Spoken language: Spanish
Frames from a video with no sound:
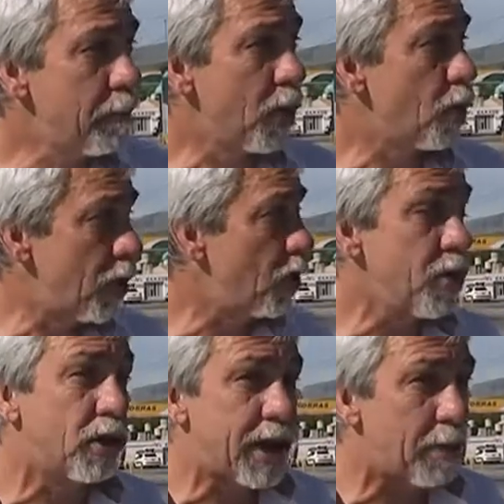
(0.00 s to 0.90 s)
Pero cuando
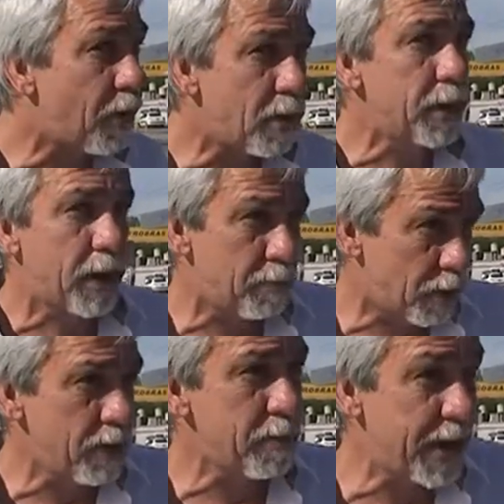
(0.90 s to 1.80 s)
vio ya el
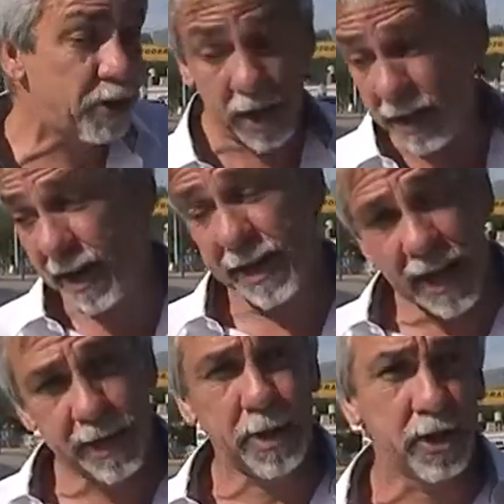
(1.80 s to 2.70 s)
movimiento y que
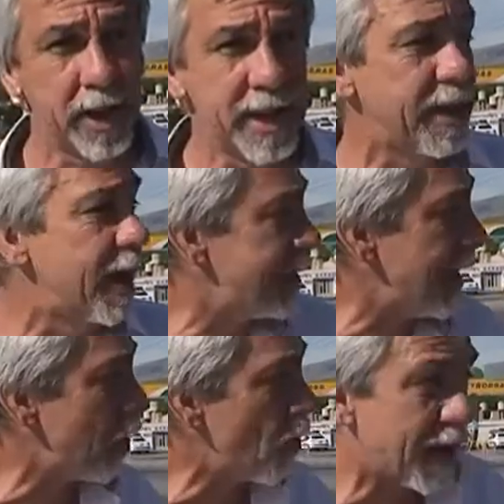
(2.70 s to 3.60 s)
ella lo seguía atrás,
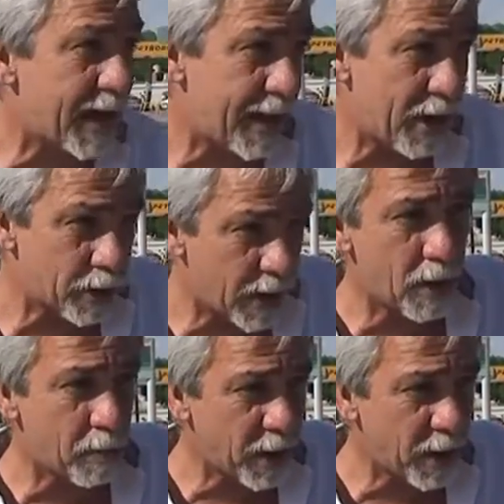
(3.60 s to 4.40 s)
se tiró al canal del otro lado del